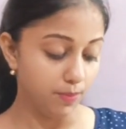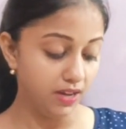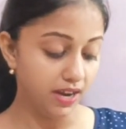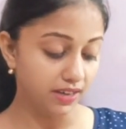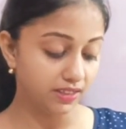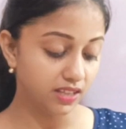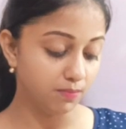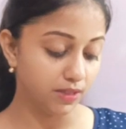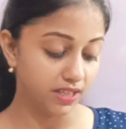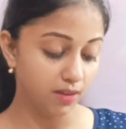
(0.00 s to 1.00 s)
पी आर तथा
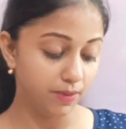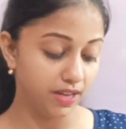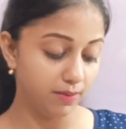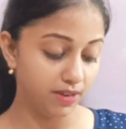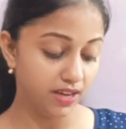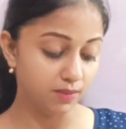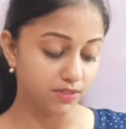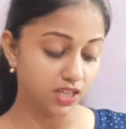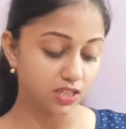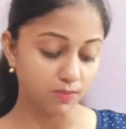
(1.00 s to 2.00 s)
मदिका पी एम के
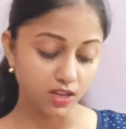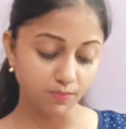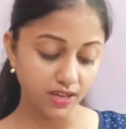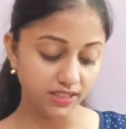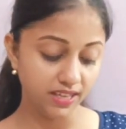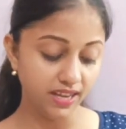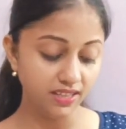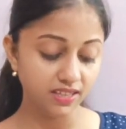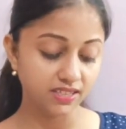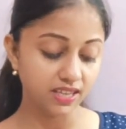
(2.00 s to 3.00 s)
क्रमशः समान पाती
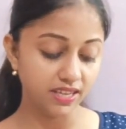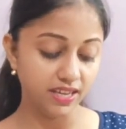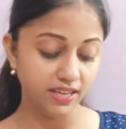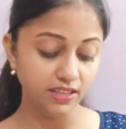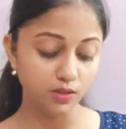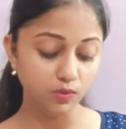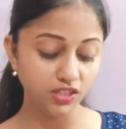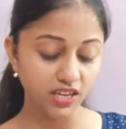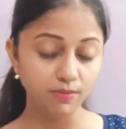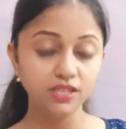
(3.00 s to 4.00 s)
है दर्शाइए कि
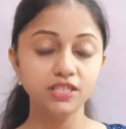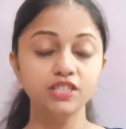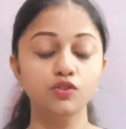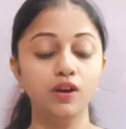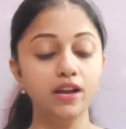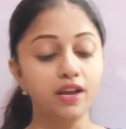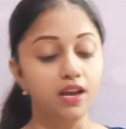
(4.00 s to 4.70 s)
त्रिभुज ए बी सी जो है